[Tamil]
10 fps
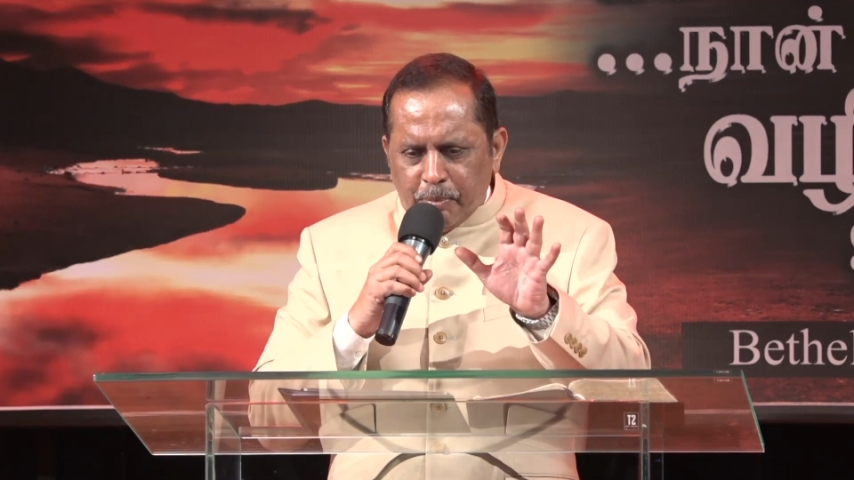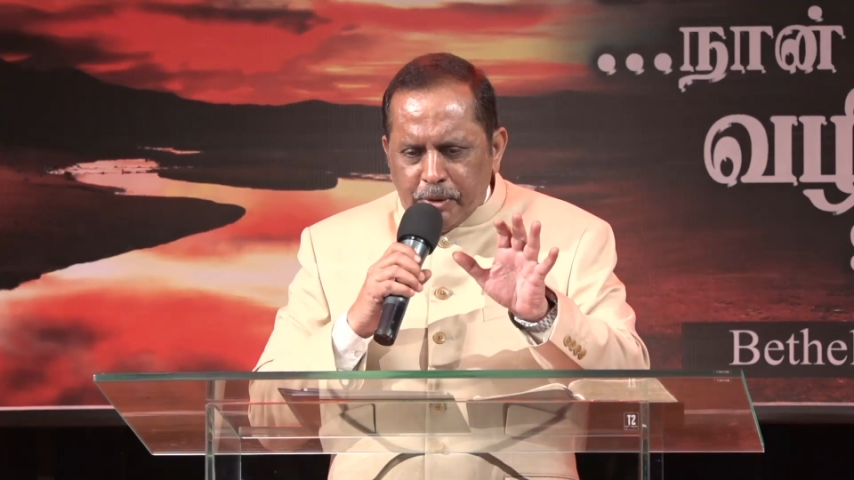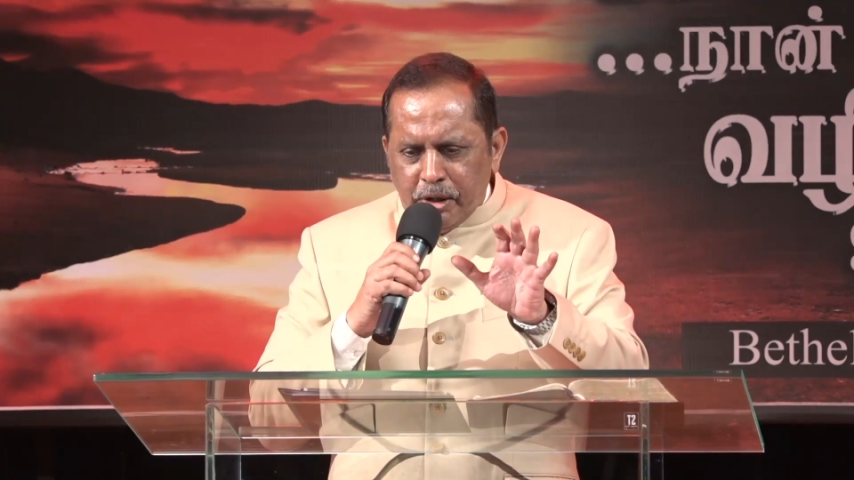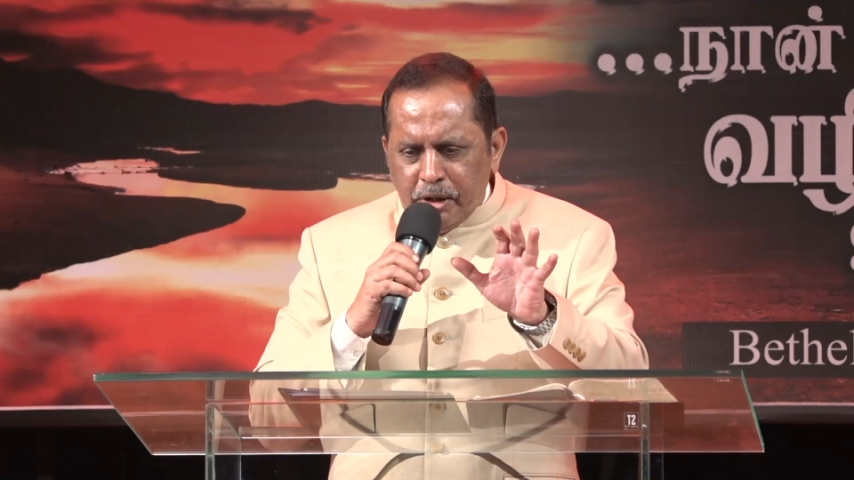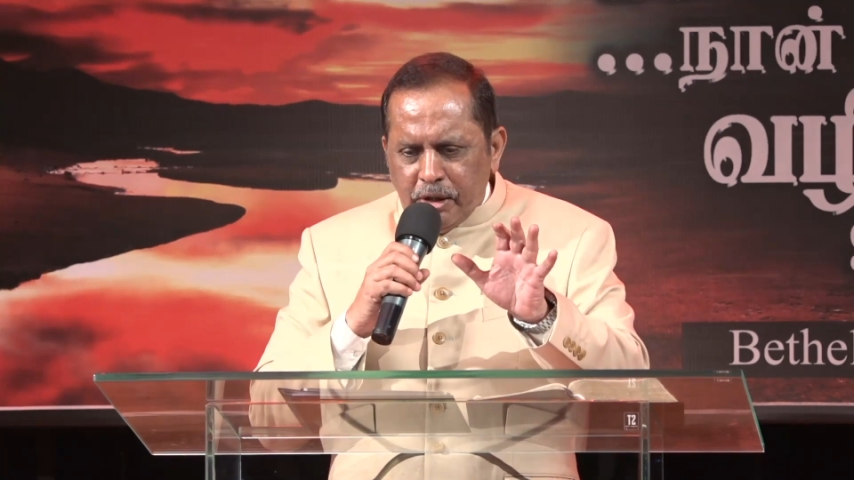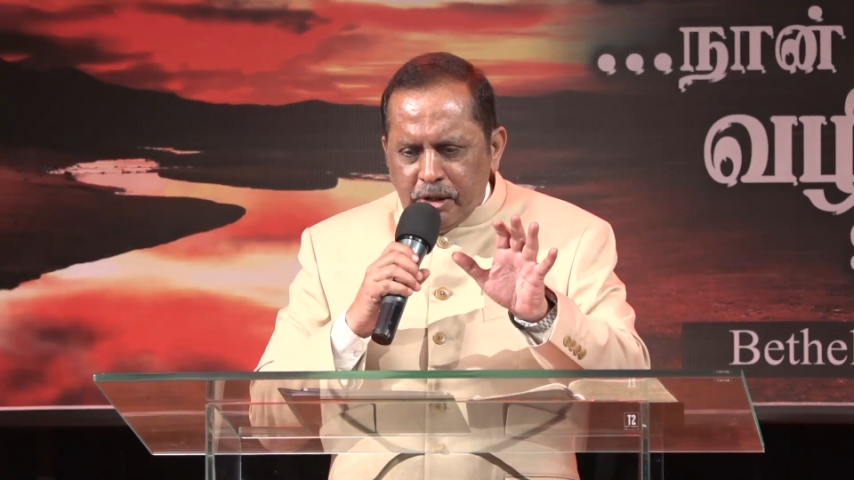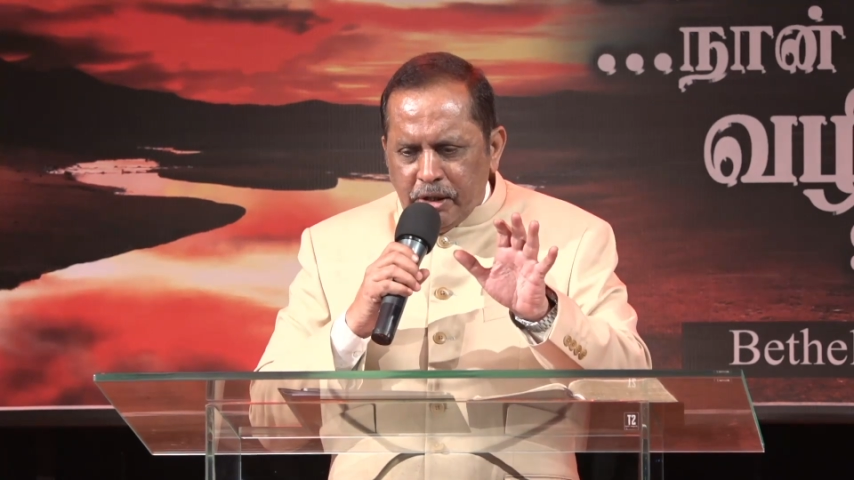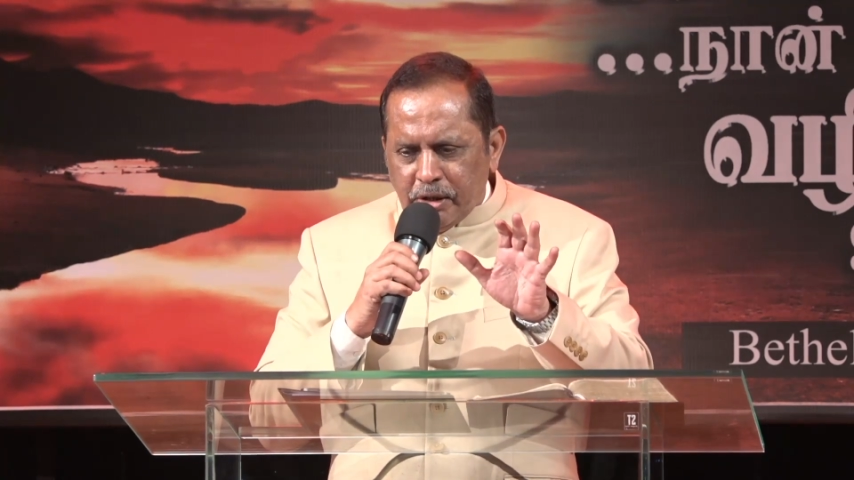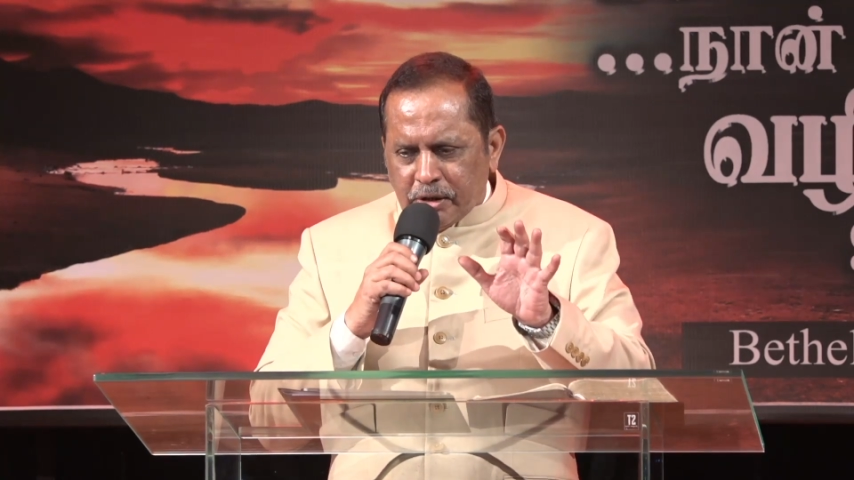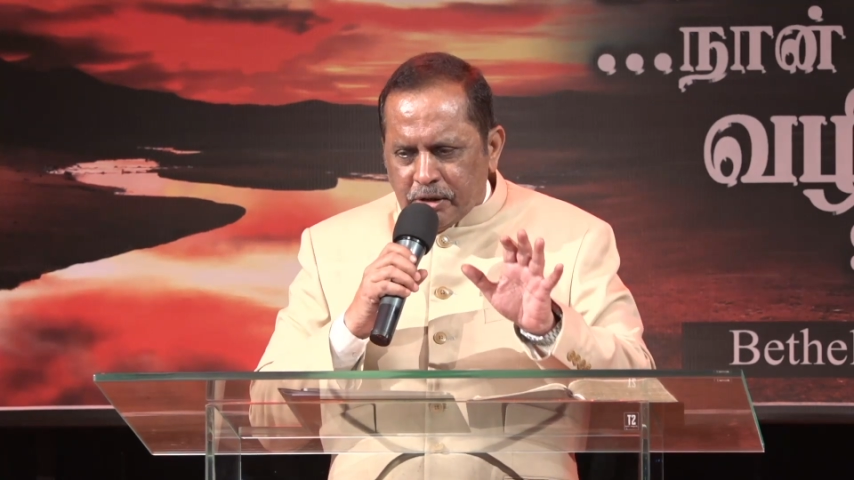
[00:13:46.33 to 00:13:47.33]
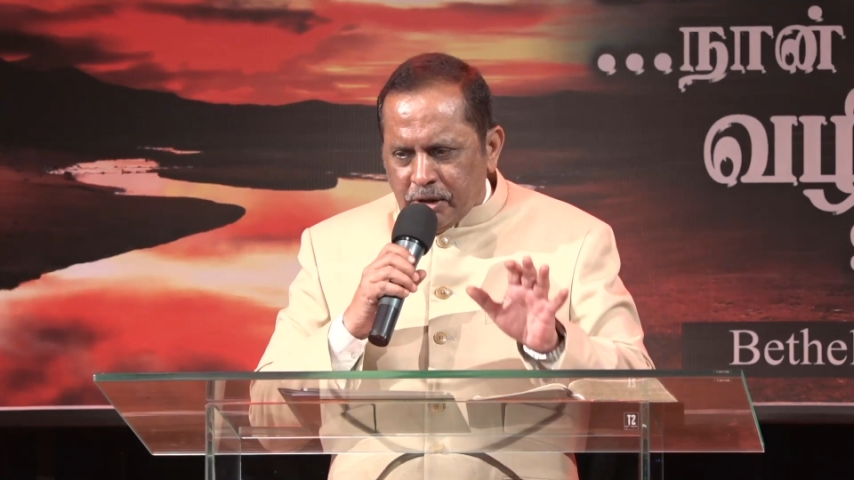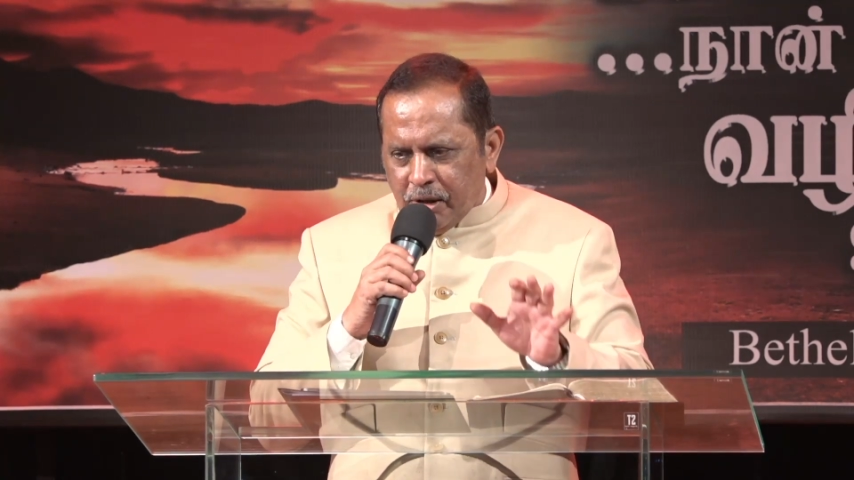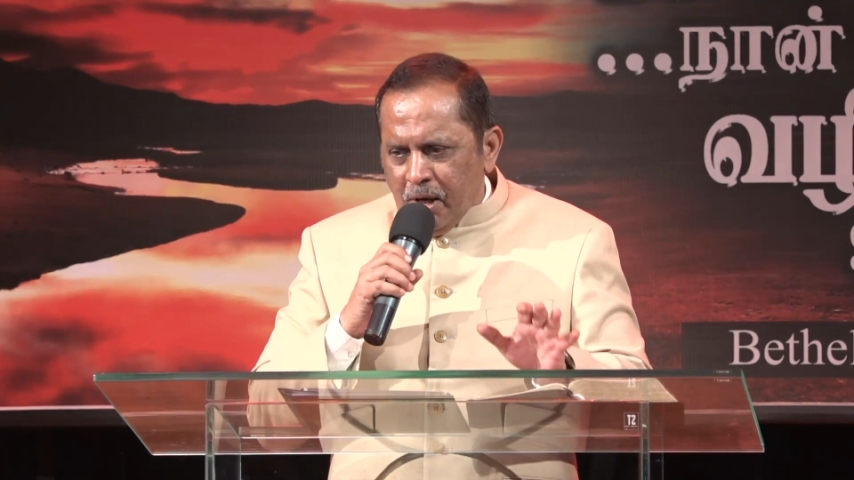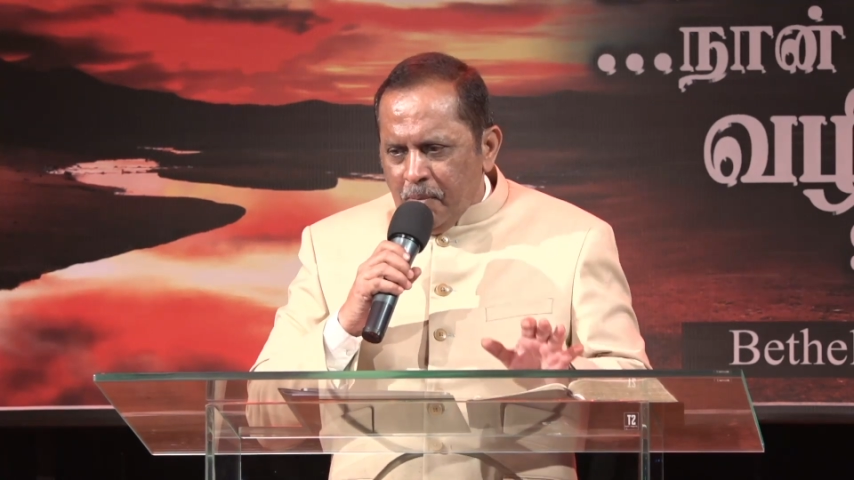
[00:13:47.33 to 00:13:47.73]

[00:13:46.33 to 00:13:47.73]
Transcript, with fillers: அப்படியே இருக்குது